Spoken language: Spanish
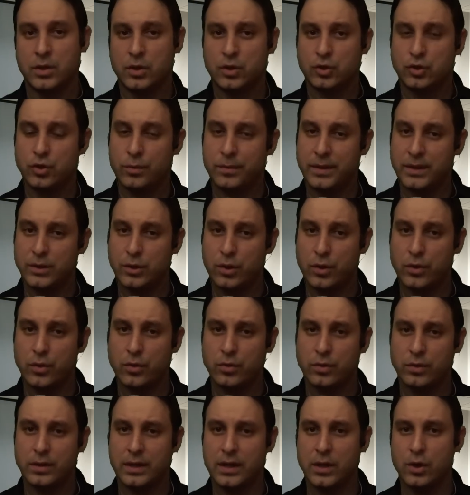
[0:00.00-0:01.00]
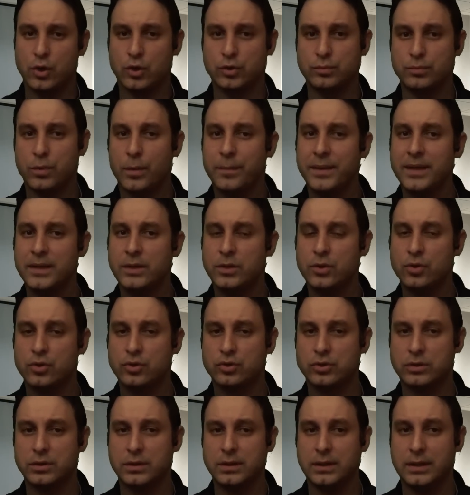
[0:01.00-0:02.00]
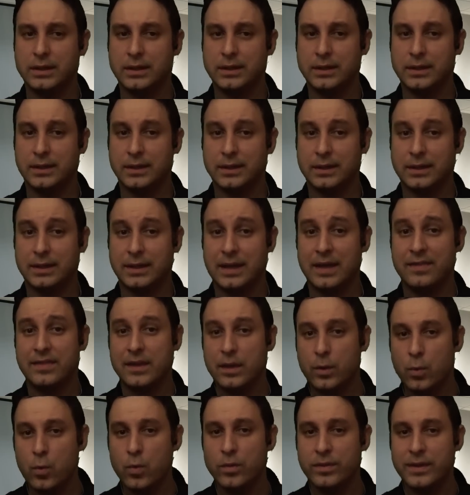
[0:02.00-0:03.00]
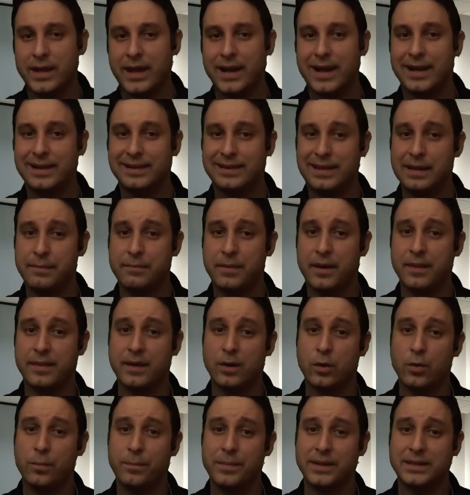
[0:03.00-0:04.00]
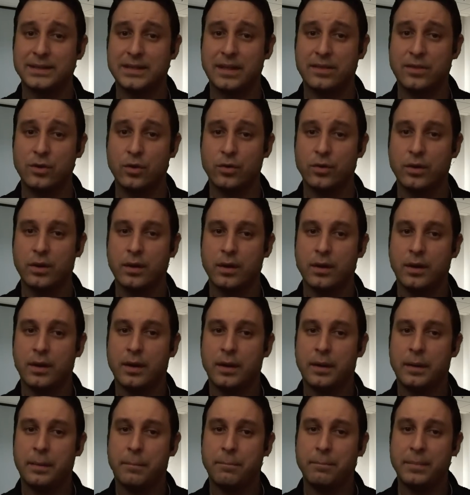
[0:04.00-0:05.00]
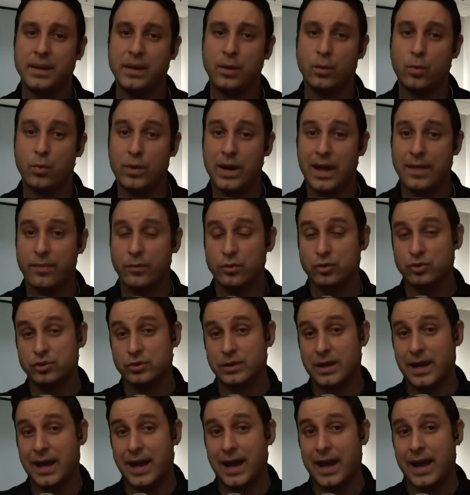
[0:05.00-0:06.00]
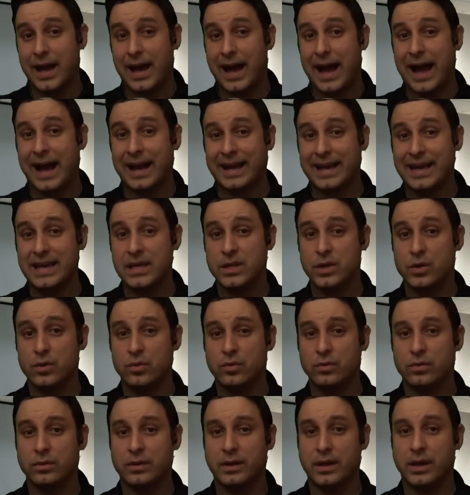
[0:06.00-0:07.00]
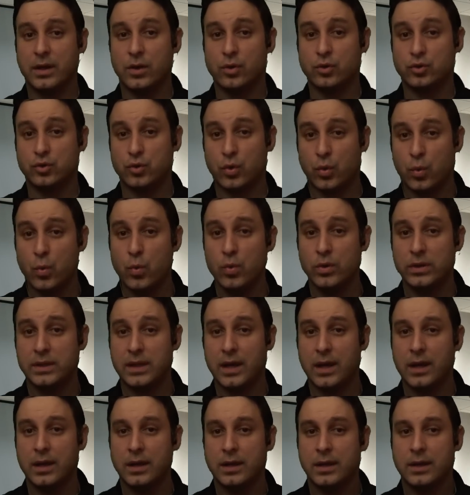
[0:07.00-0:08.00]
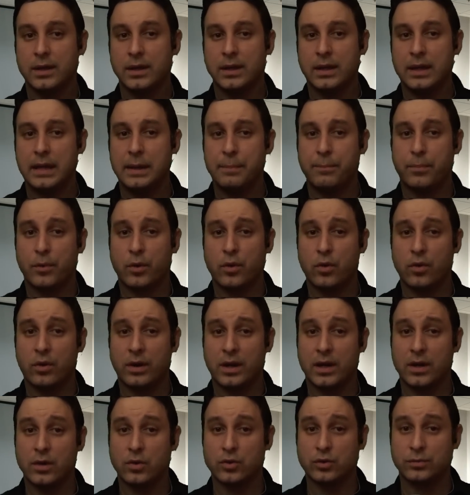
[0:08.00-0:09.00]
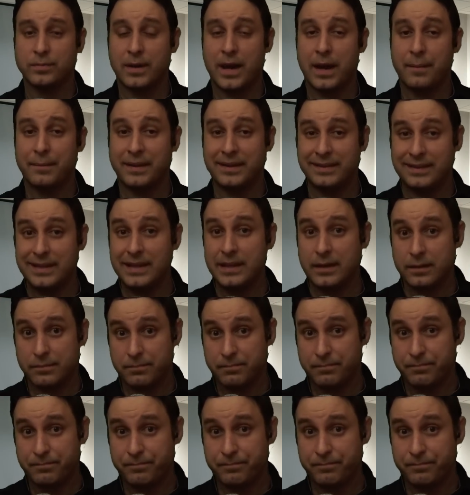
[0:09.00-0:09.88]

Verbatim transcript: sobre todo en los momentos eh, que circundan al tema de conversación vinculados a aquello que nos oculta y por lo que nos va a mentir.